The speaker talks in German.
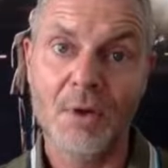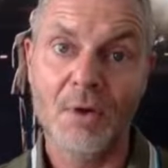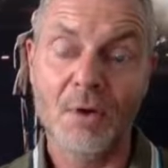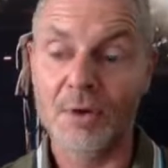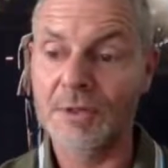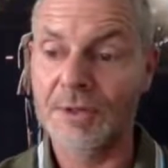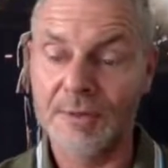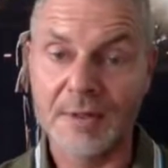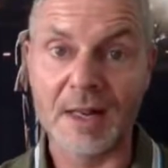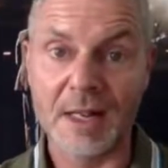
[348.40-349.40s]
und
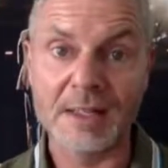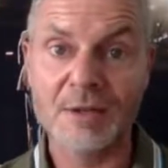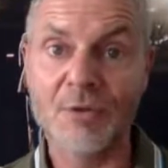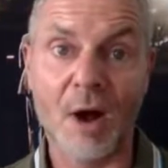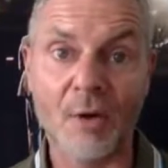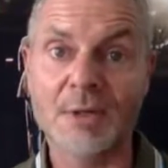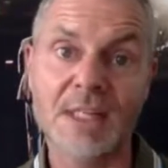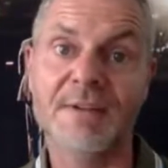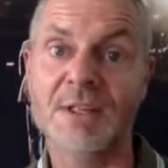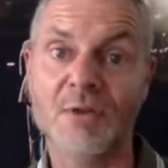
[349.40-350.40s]
dann hast du auch
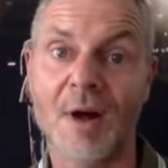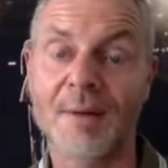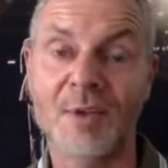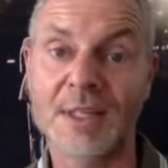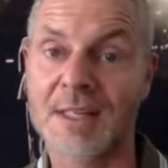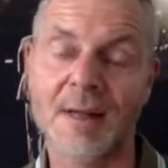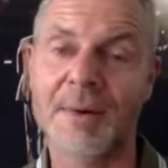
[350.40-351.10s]
das, was du haben willst.